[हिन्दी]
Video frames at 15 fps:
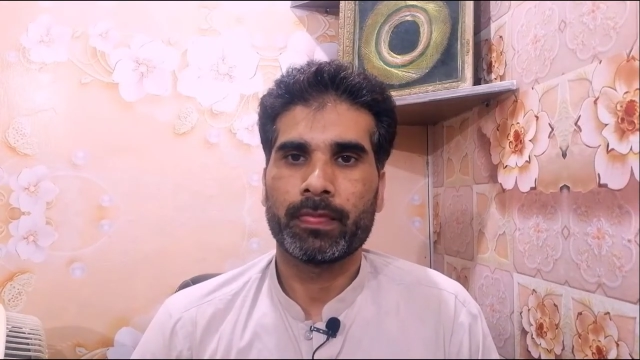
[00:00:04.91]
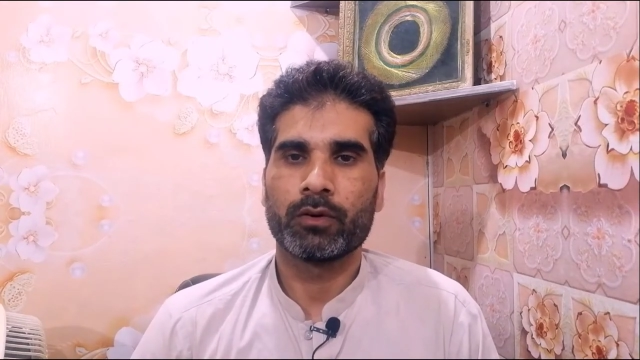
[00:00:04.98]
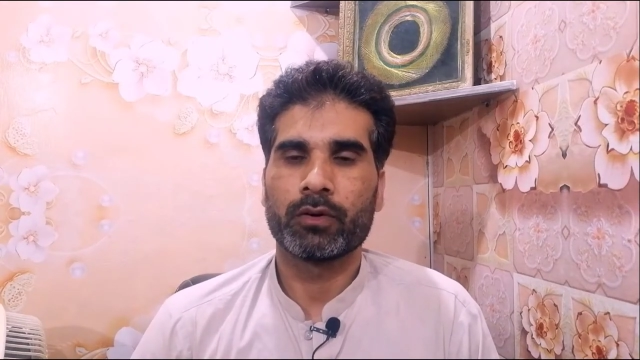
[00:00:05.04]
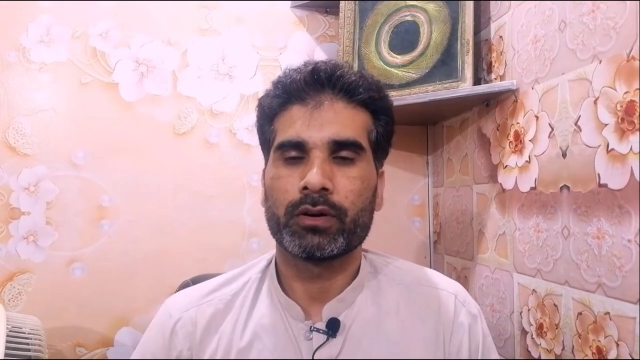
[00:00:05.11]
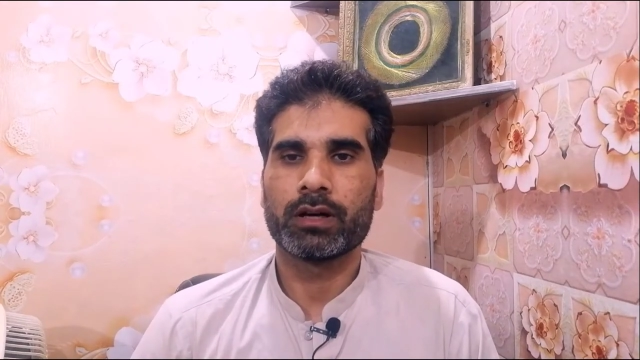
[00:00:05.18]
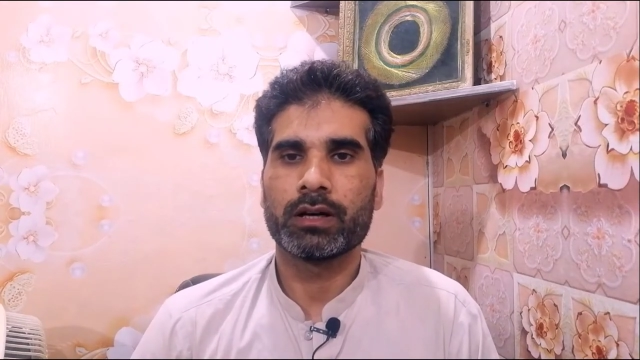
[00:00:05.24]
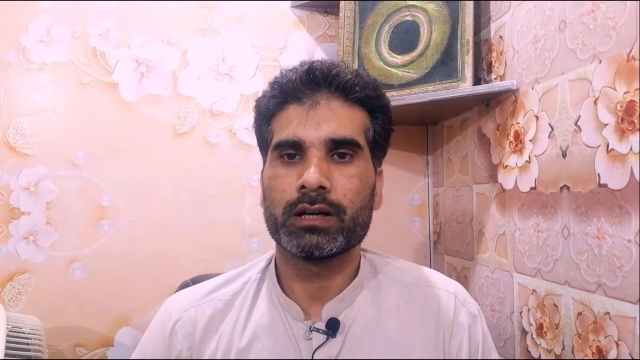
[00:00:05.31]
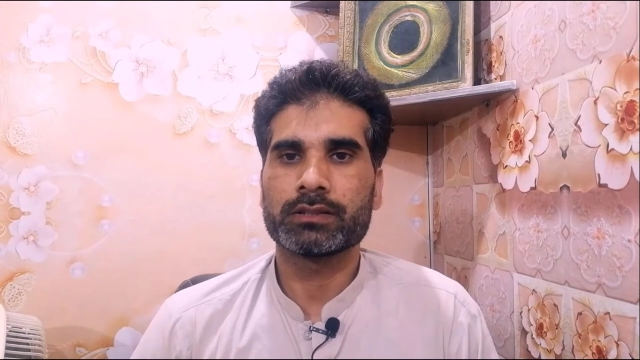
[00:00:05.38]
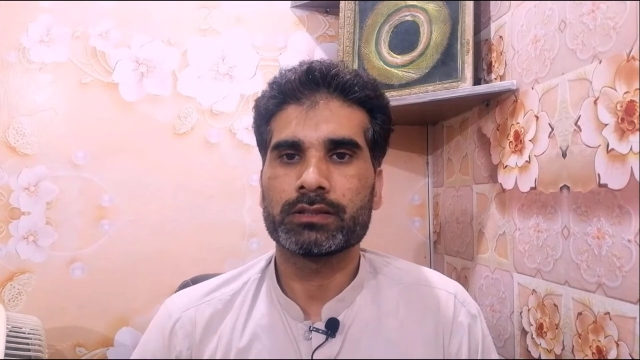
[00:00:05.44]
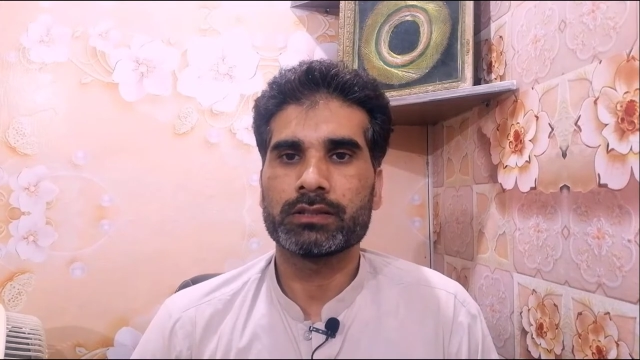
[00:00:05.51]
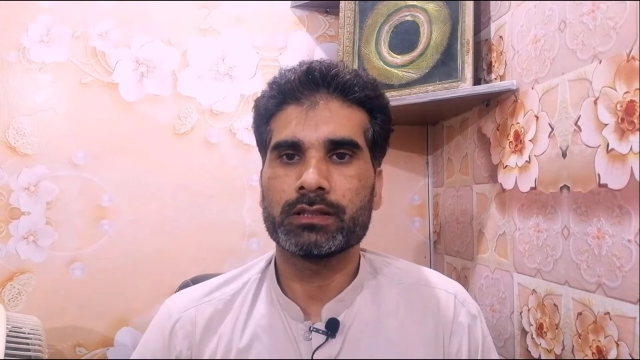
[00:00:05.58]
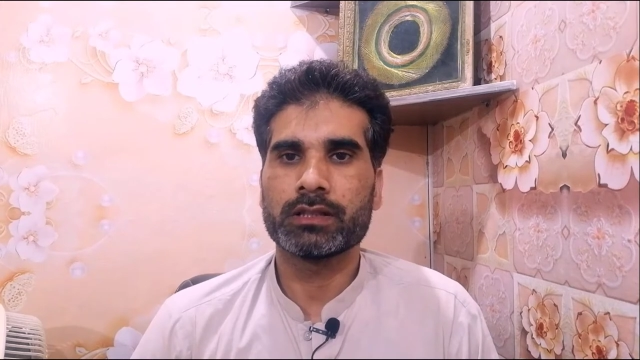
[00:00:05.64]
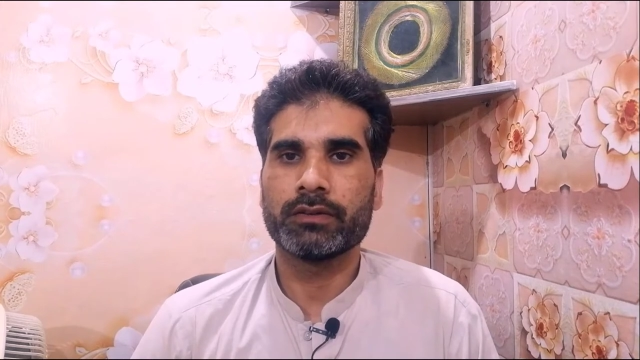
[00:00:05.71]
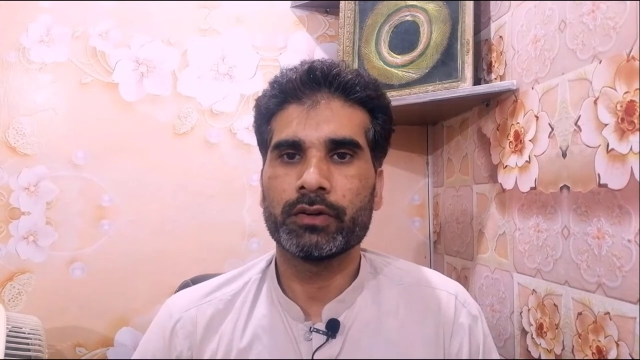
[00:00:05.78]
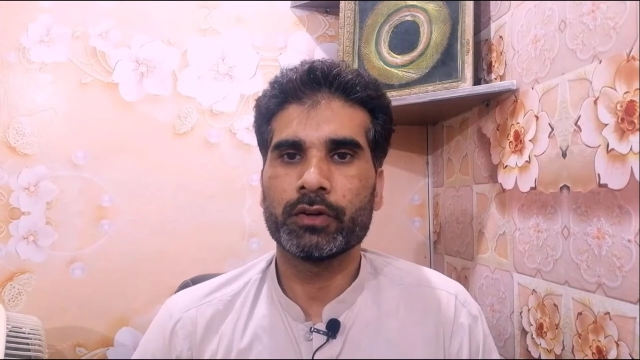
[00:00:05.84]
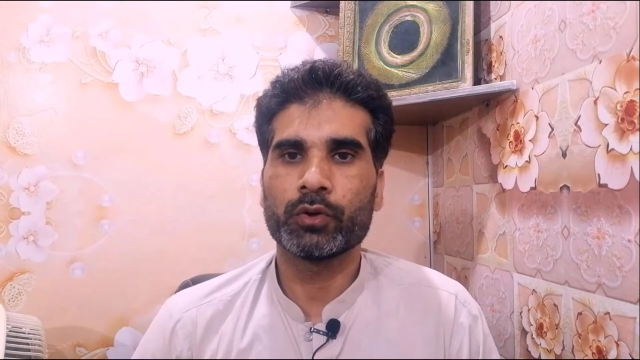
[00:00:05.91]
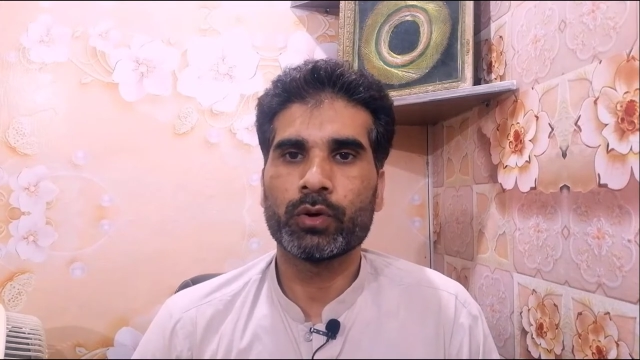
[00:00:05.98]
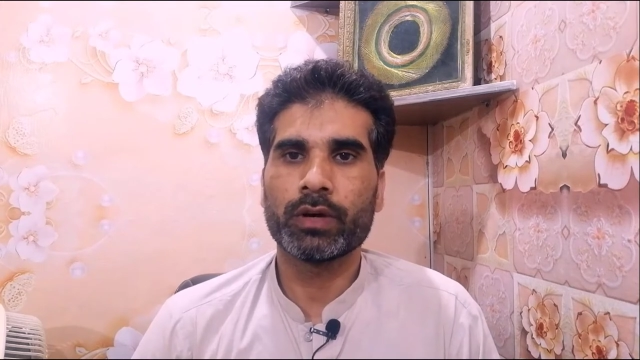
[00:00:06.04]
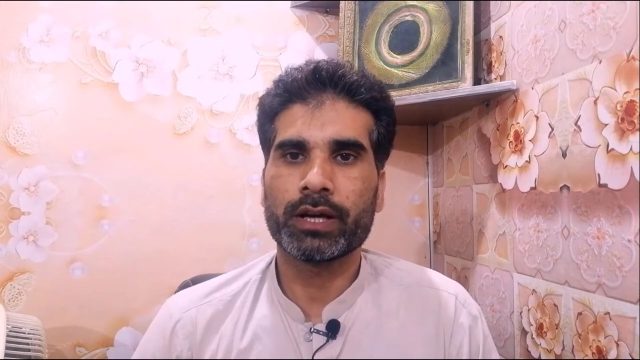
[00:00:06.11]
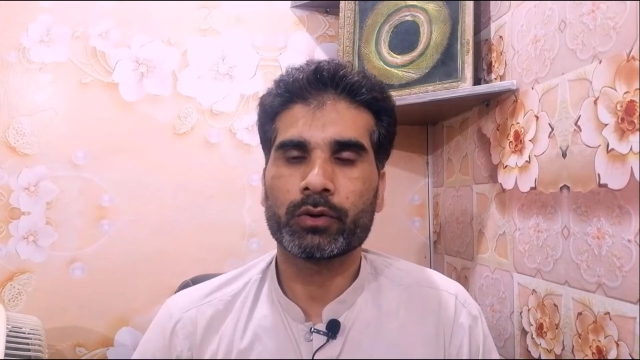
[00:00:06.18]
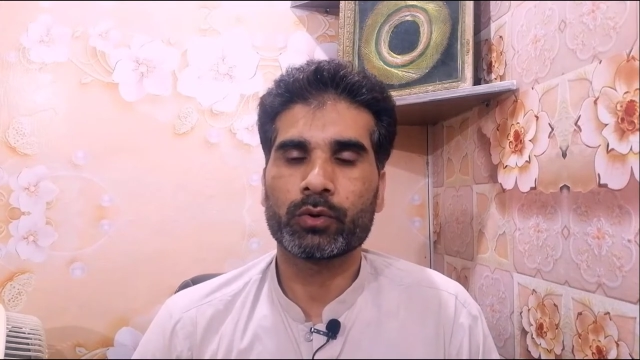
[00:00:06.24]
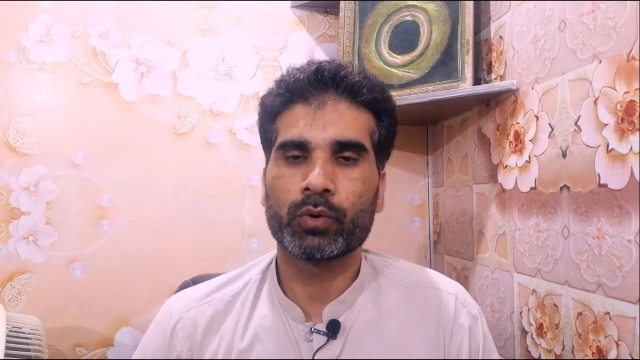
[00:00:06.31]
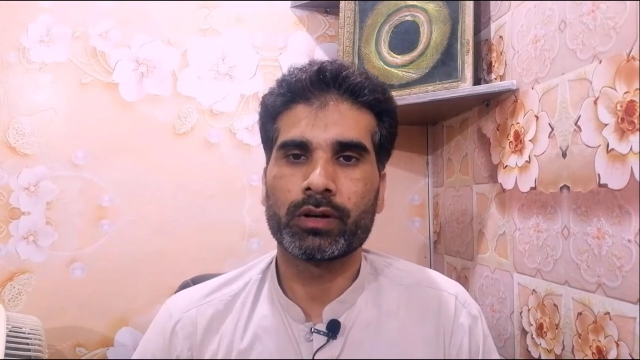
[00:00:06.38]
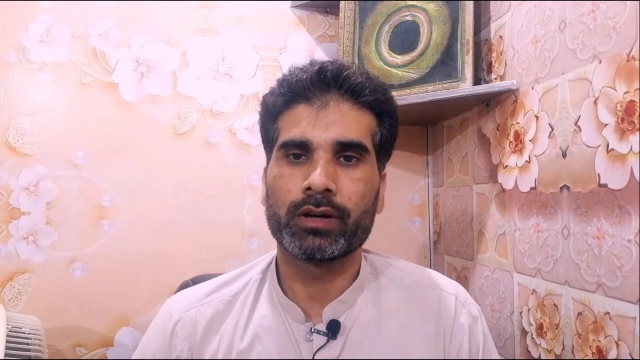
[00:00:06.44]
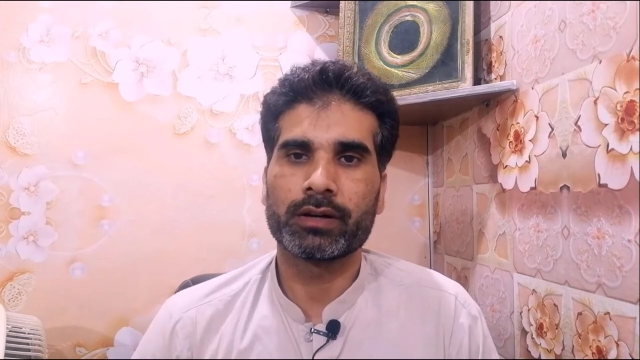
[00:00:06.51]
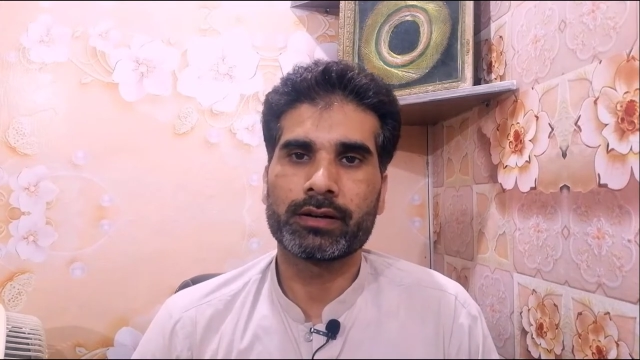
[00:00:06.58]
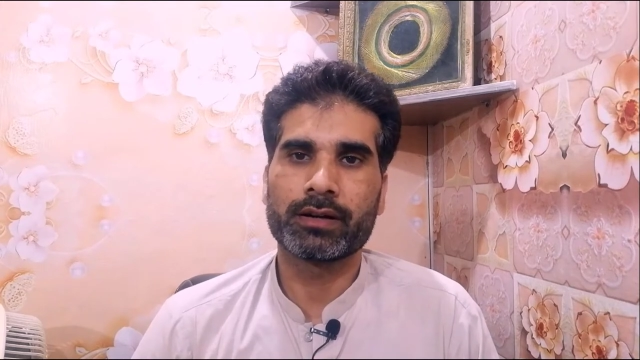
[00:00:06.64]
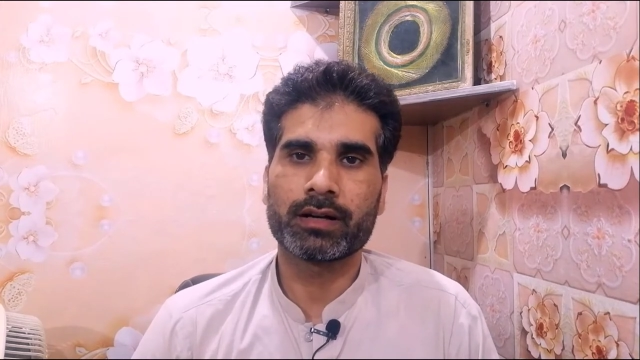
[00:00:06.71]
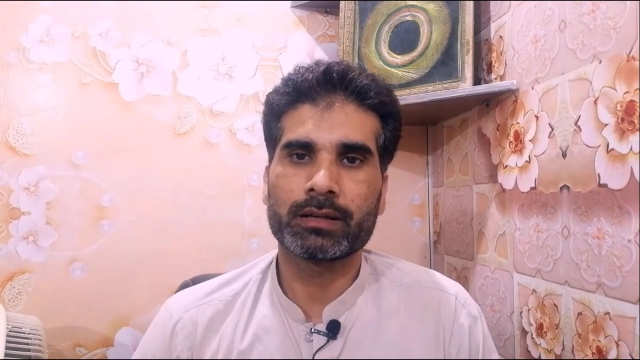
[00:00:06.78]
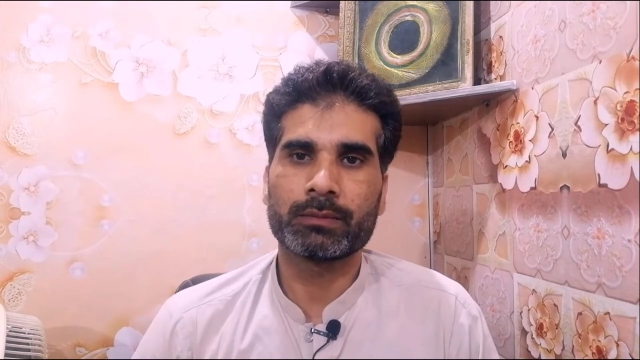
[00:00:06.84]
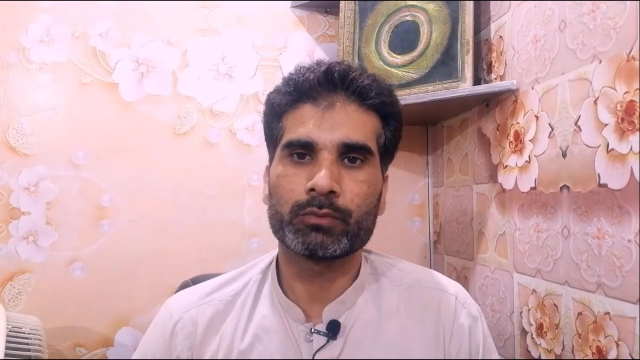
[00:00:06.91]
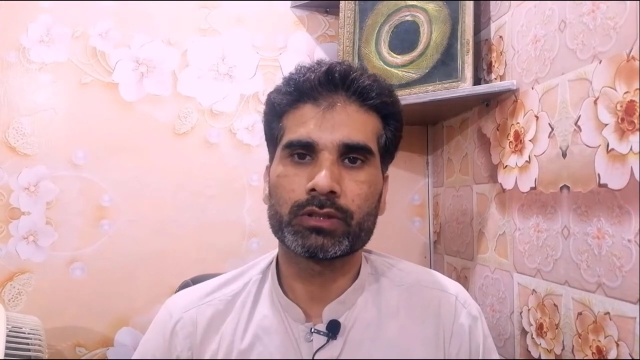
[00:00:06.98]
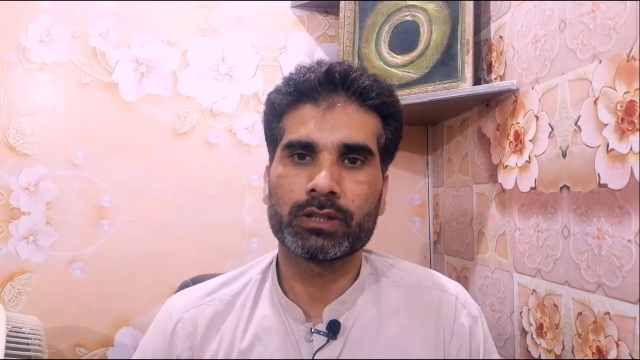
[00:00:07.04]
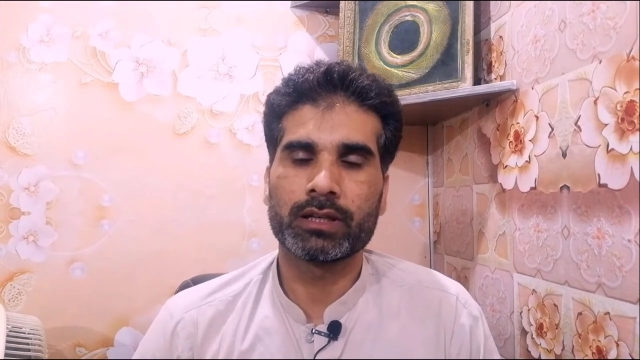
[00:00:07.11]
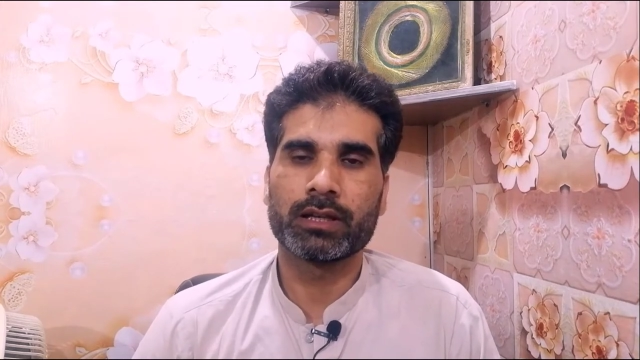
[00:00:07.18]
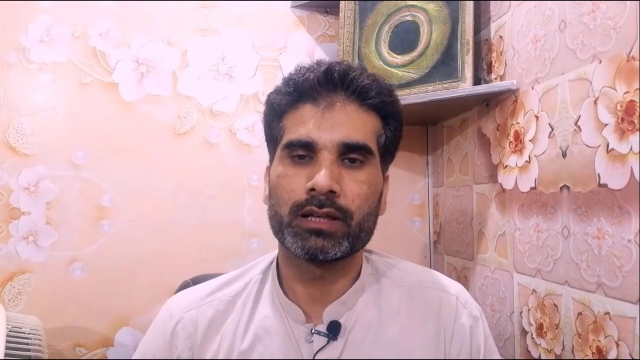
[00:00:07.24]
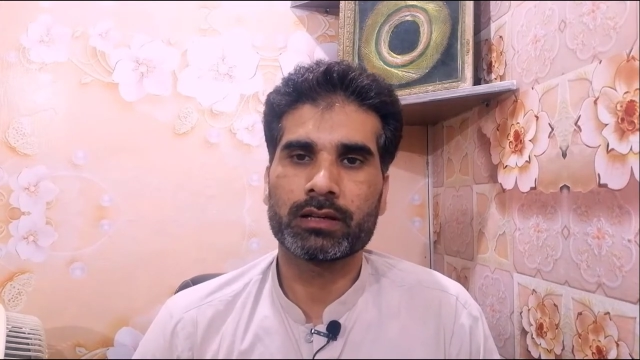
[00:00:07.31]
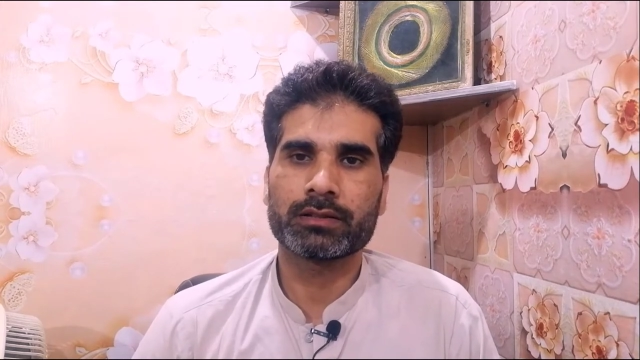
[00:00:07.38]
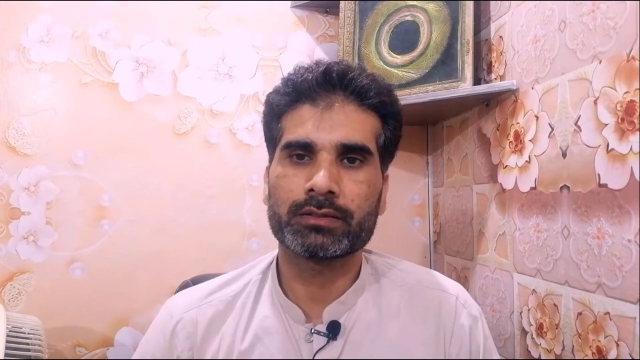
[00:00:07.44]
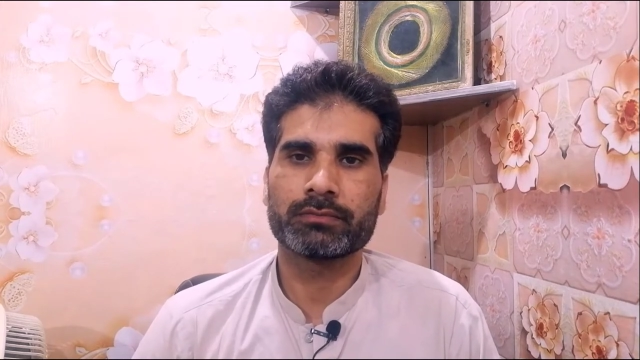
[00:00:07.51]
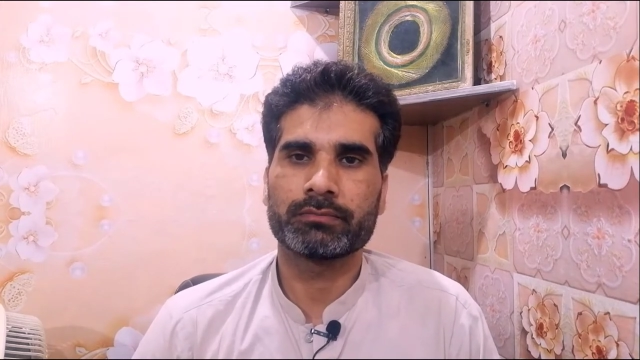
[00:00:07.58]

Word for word: और आज की ये वीडियो है ड्रा के मतलब